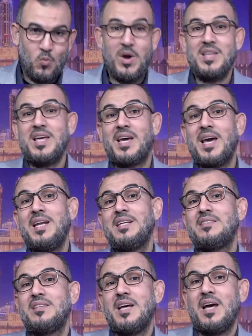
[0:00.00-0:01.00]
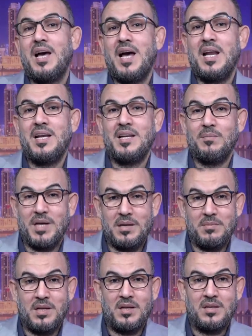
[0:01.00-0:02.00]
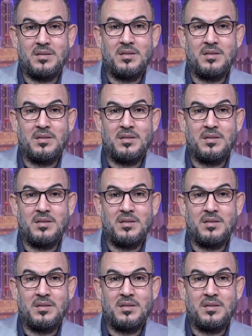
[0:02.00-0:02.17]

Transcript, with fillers: وإذا كانت الإمامة